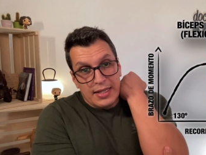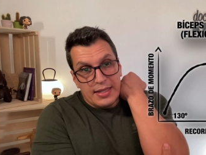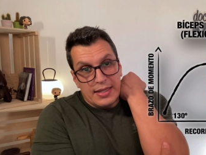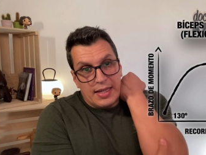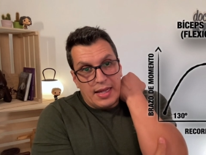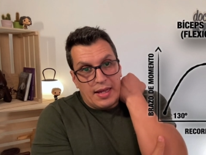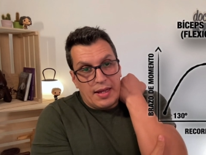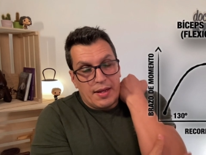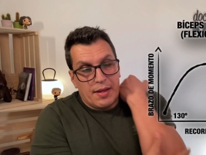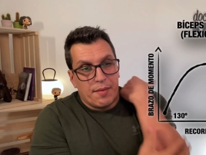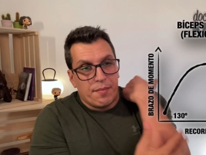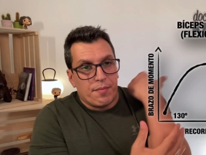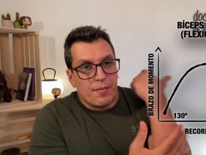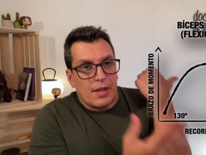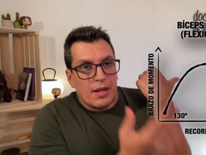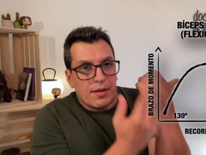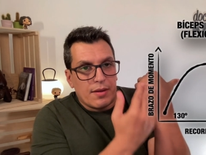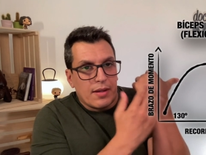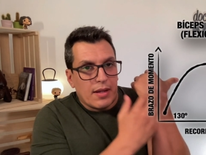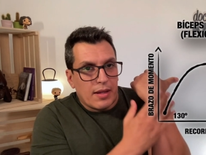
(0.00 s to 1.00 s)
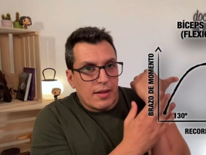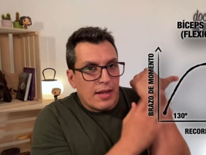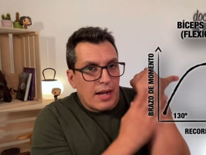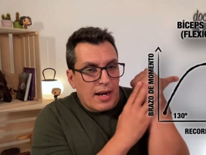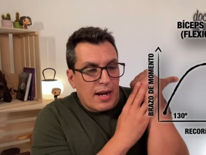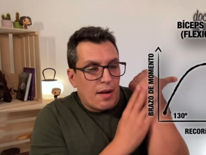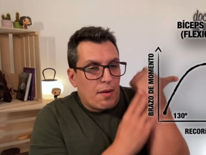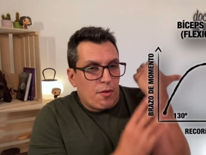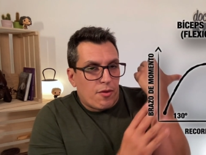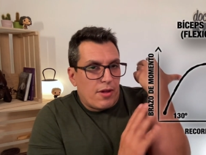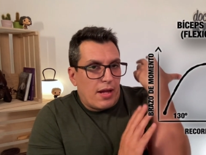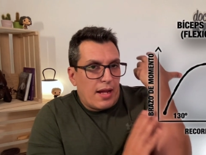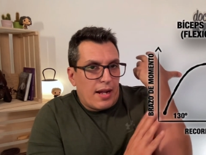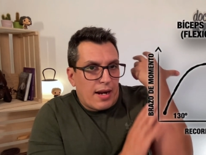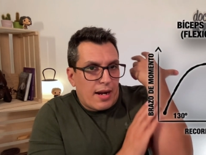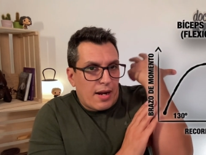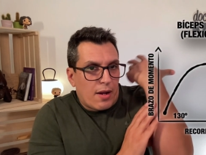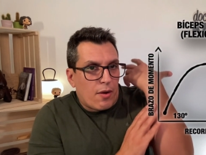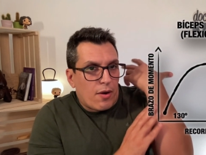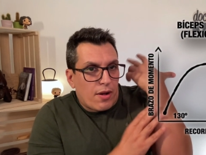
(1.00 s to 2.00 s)
de,
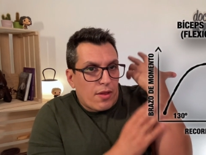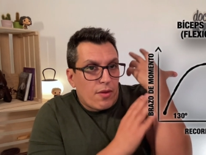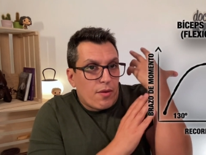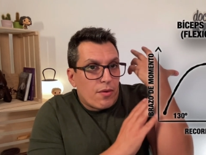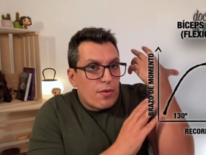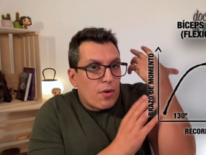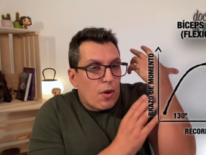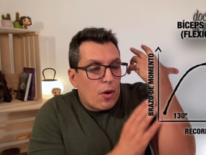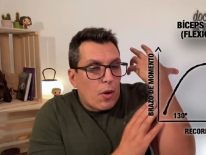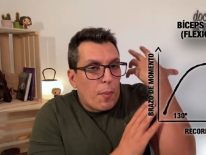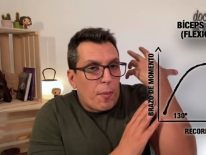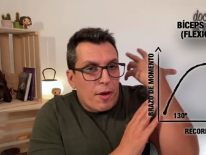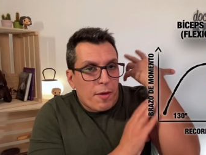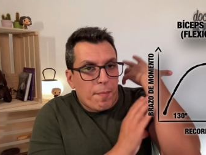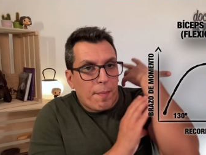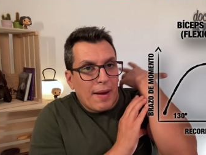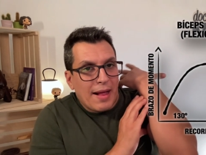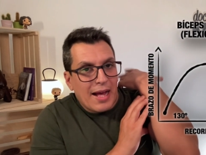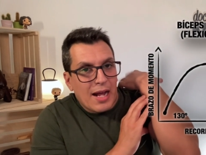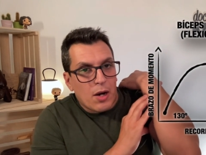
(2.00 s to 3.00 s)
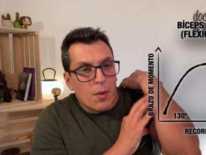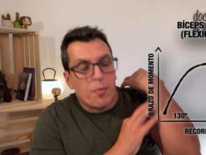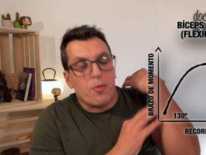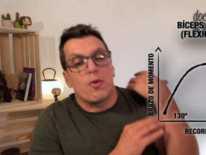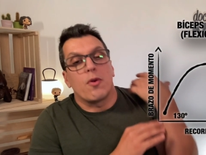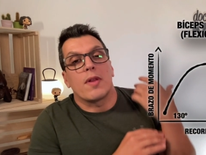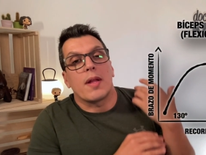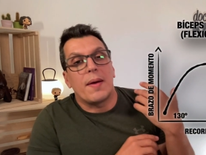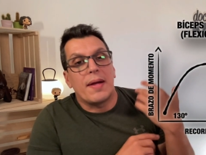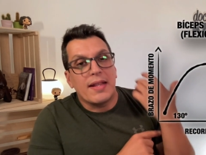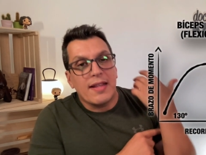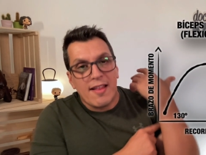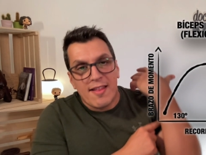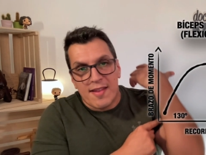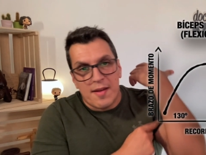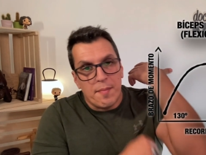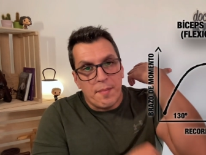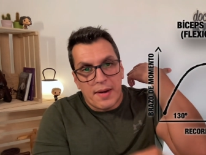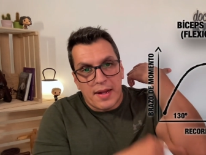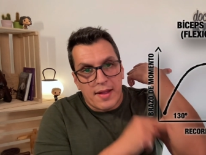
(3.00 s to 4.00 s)
el recorrido no, no, puedes plegarlo absolutamente,
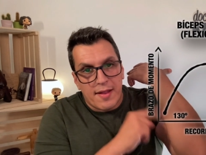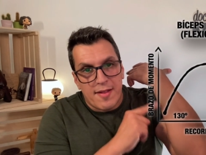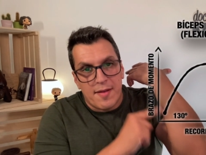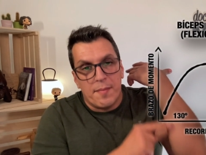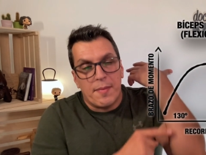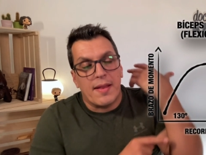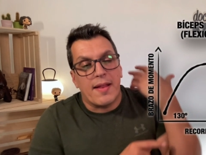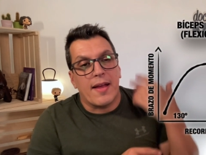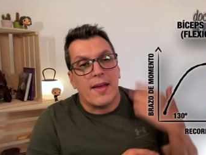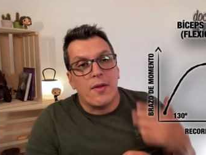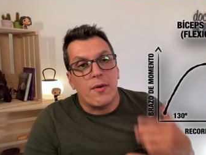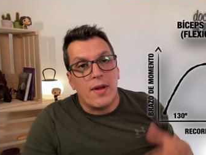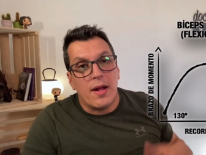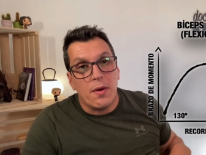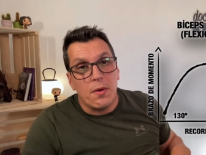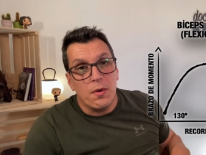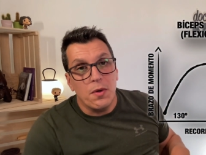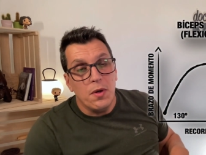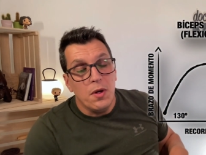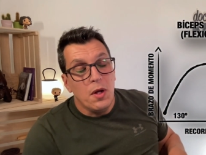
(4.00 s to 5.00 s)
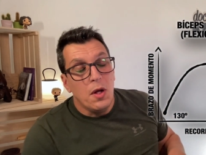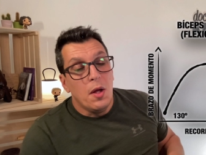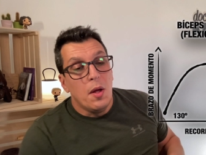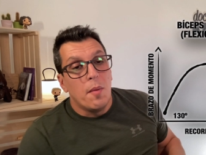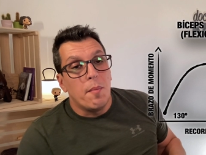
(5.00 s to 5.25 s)
siempre, siempre te queda un ángulo,